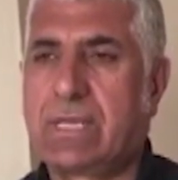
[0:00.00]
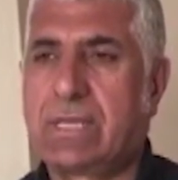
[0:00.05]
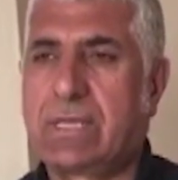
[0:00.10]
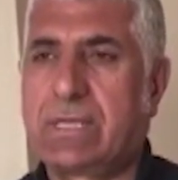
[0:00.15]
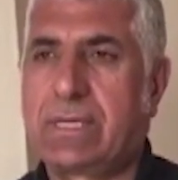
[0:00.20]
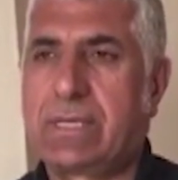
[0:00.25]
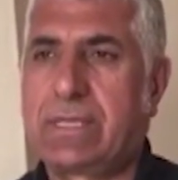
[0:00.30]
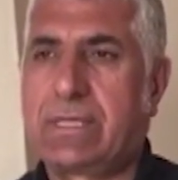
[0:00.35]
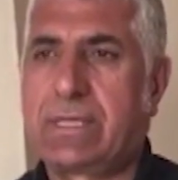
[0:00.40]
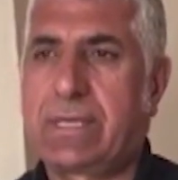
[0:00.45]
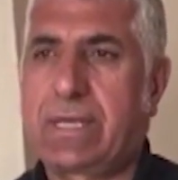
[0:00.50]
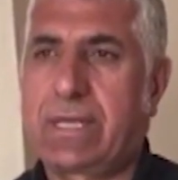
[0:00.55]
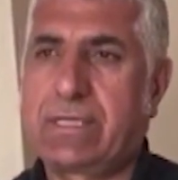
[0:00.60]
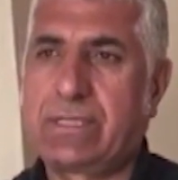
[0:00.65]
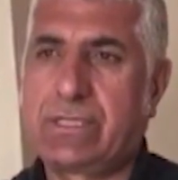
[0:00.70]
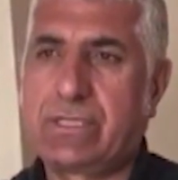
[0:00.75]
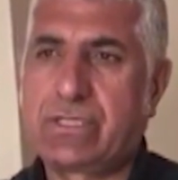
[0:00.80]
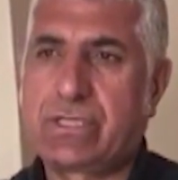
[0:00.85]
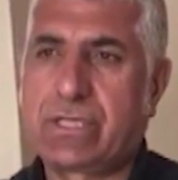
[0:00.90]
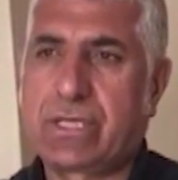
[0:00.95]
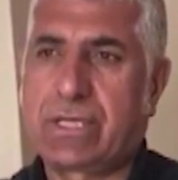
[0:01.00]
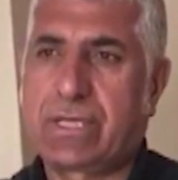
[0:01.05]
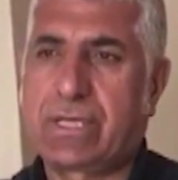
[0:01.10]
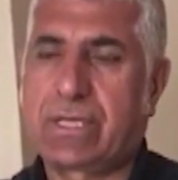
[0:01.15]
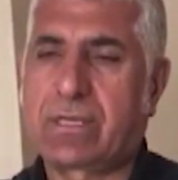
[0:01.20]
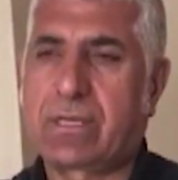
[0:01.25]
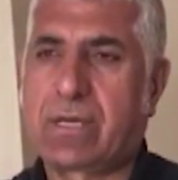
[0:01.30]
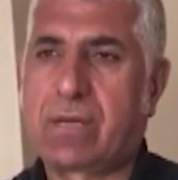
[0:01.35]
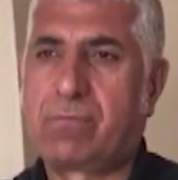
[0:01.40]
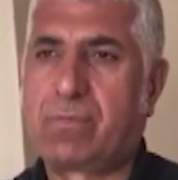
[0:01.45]
e, endişeye
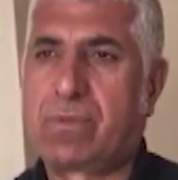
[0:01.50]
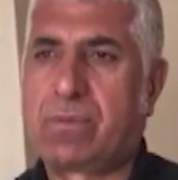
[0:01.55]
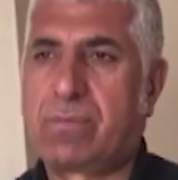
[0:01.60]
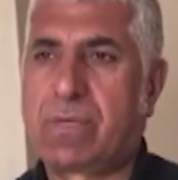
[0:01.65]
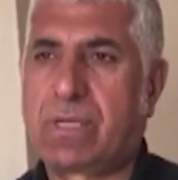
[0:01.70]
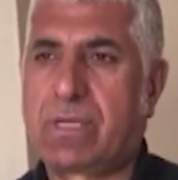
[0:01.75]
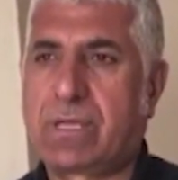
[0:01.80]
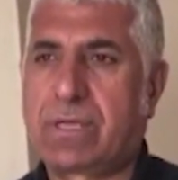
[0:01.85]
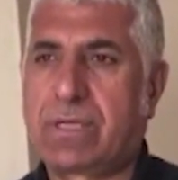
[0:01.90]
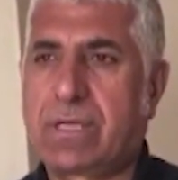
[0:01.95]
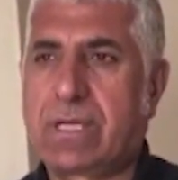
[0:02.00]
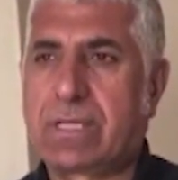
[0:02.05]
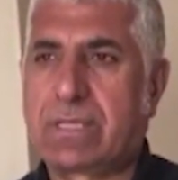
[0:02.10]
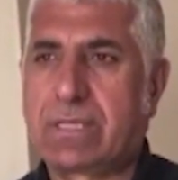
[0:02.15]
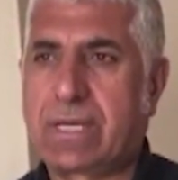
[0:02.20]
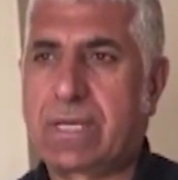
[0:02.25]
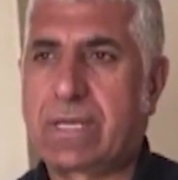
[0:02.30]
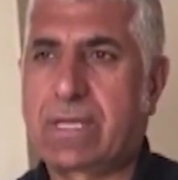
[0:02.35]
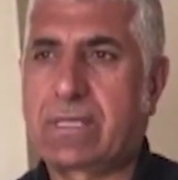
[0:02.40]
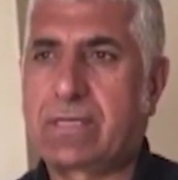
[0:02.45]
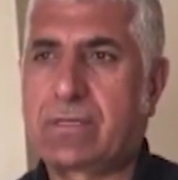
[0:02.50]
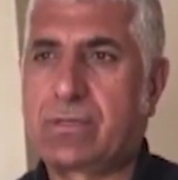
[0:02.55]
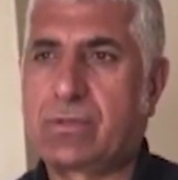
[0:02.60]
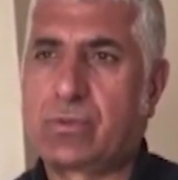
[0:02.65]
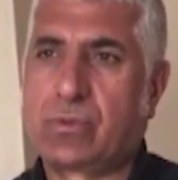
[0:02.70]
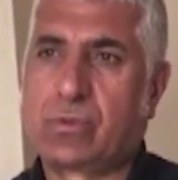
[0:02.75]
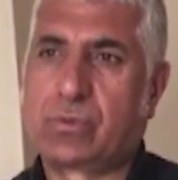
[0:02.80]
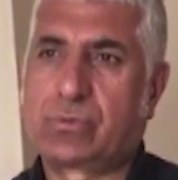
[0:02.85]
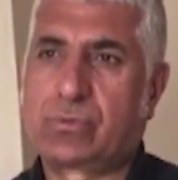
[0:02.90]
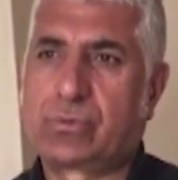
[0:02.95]
kapılmalarına gerek
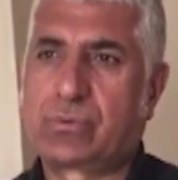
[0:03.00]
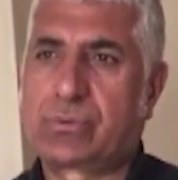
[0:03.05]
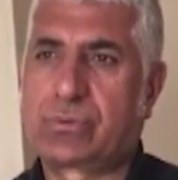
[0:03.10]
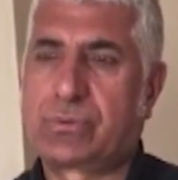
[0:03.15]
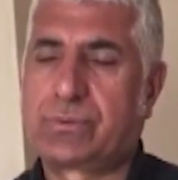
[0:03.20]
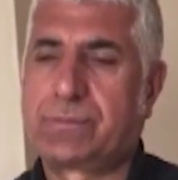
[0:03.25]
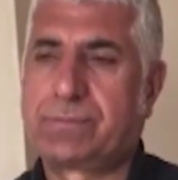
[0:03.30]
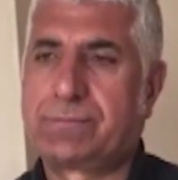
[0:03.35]
yoktur.